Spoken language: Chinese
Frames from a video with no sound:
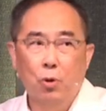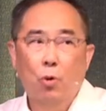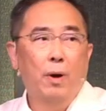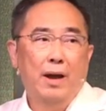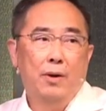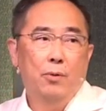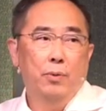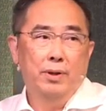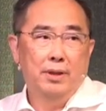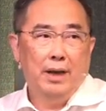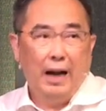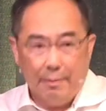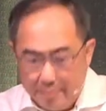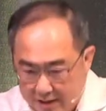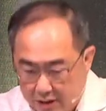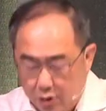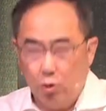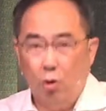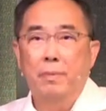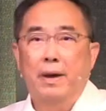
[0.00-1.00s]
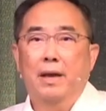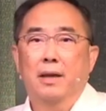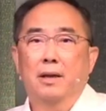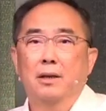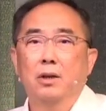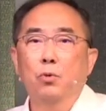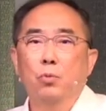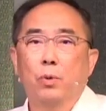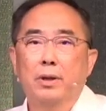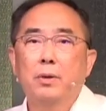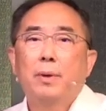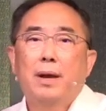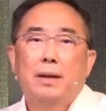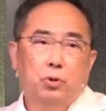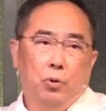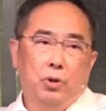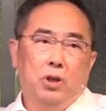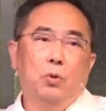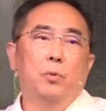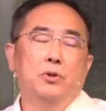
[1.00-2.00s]
国人是不懂外文的，他们只懂美
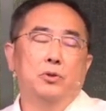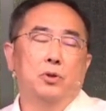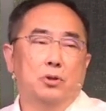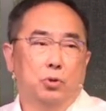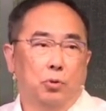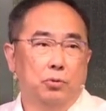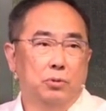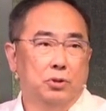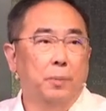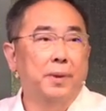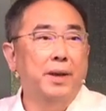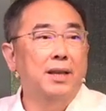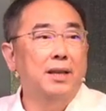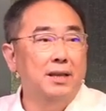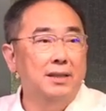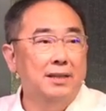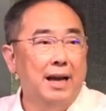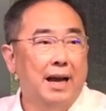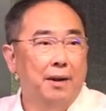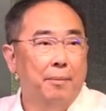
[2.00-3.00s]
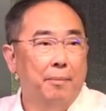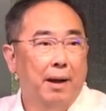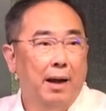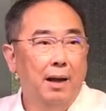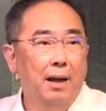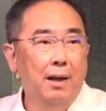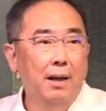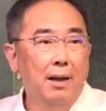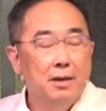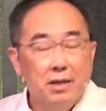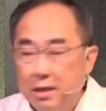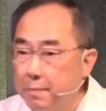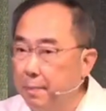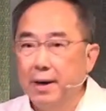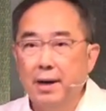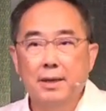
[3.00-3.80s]
英文，你方走英文就走走遍天下了嘛。